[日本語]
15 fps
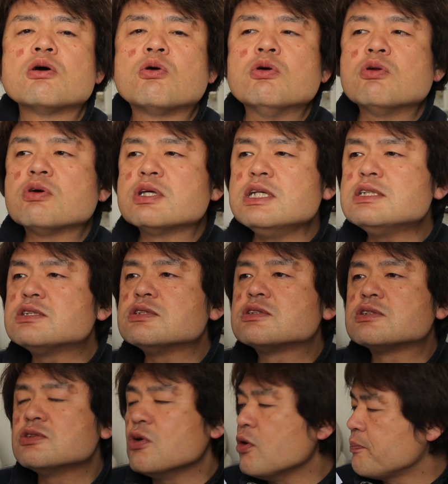この5
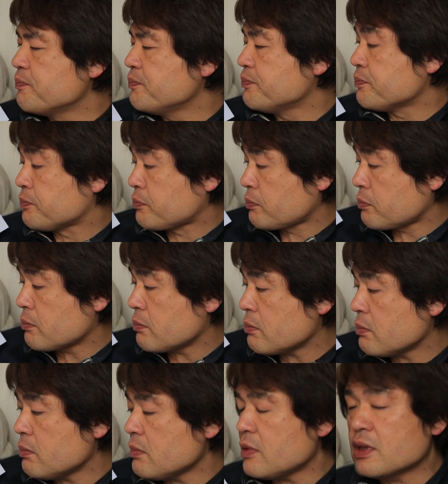つの
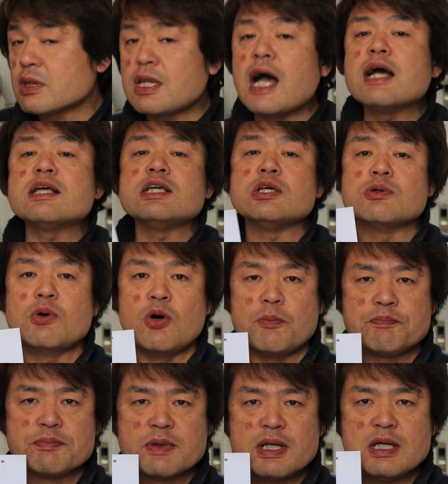単位を、
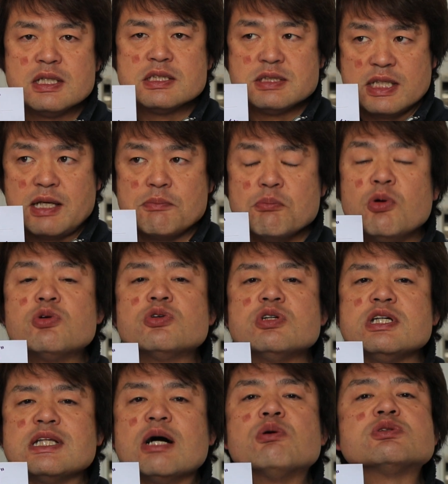ね、モル
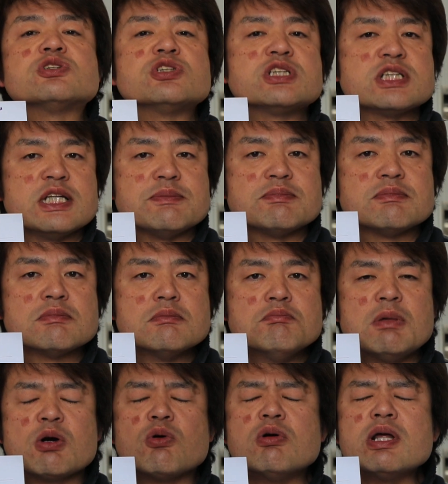に直す式、
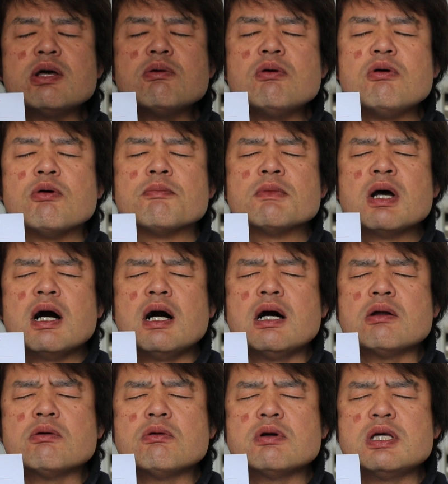まあ、これを
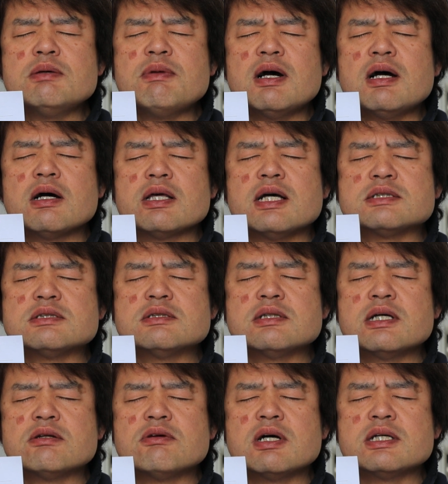あの今休ん
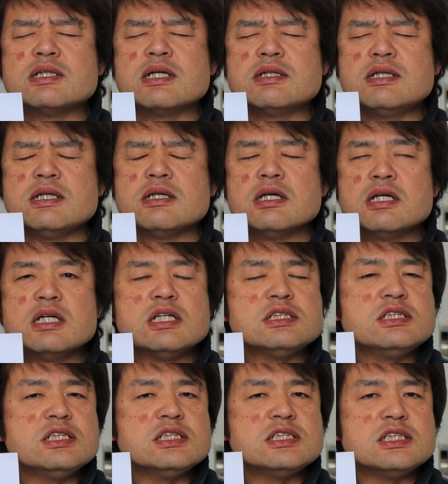でいる間に
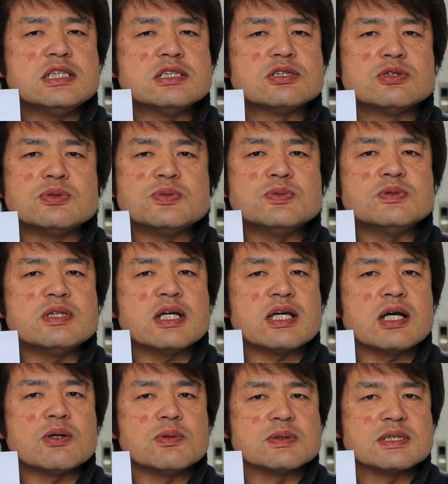1日数分で
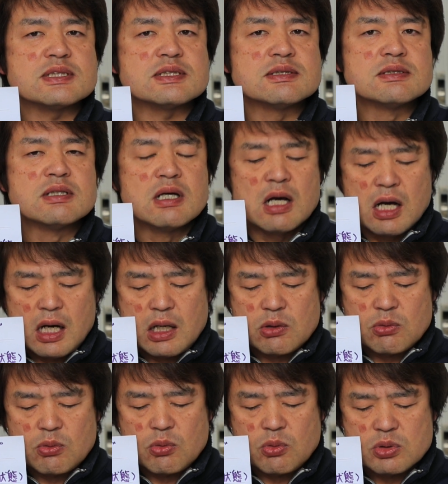結構ですあ
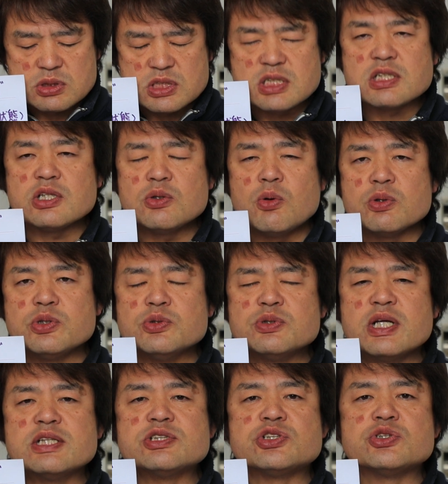の式を言う
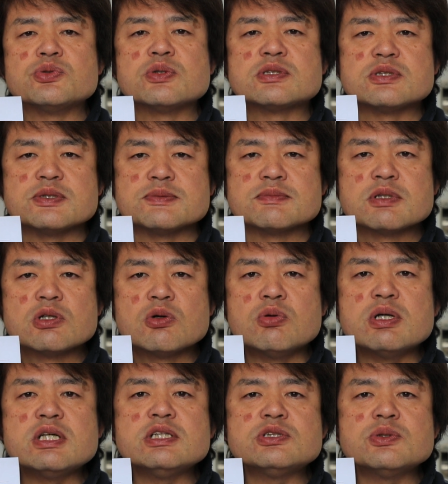練習をするこ
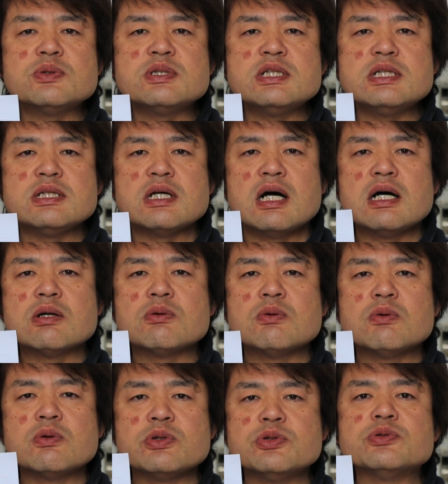れ非常にあ
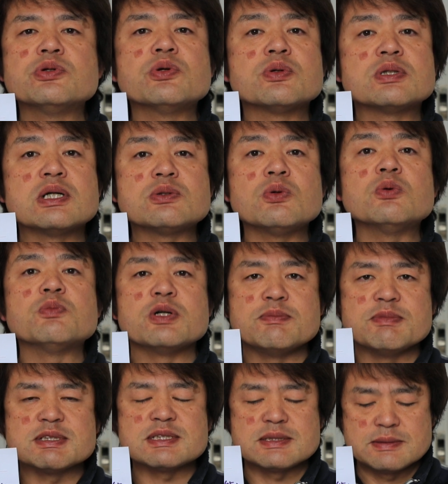の有用だと思い
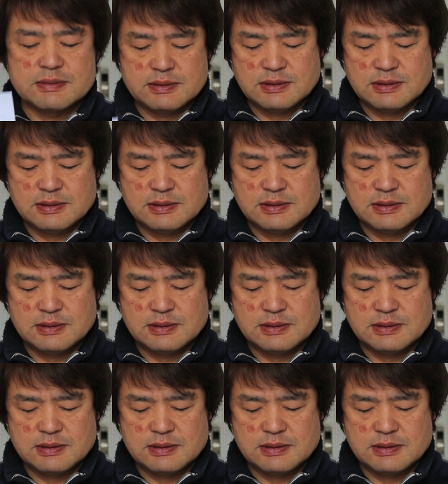ます